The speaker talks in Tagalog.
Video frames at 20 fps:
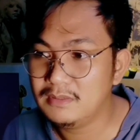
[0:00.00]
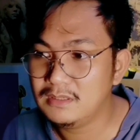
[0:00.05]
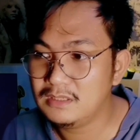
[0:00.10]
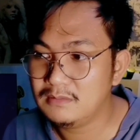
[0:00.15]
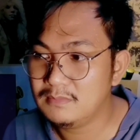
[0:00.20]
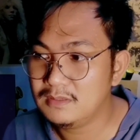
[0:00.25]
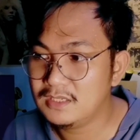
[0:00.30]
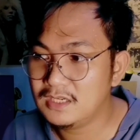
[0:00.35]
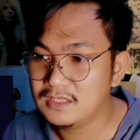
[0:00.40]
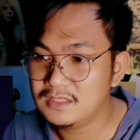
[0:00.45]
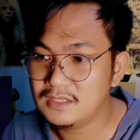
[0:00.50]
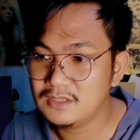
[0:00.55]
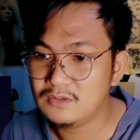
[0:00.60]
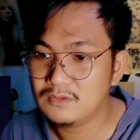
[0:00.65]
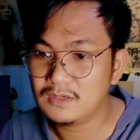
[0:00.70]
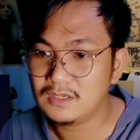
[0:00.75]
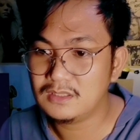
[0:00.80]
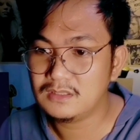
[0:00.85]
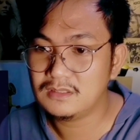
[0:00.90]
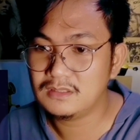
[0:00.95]
Binibigay niya
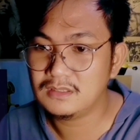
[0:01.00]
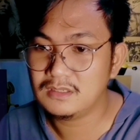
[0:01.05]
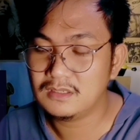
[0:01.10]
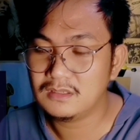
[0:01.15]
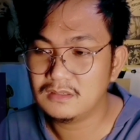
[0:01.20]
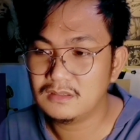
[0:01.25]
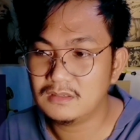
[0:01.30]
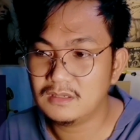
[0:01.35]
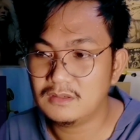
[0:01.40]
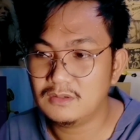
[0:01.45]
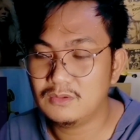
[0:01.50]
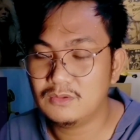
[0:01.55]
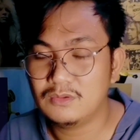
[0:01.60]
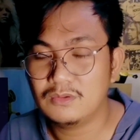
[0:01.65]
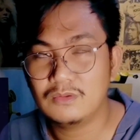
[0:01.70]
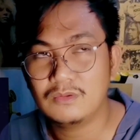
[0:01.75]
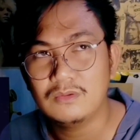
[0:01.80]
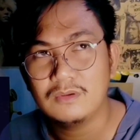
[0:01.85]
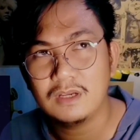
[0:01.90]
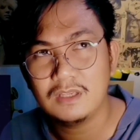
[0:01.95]
yung kanyang ano,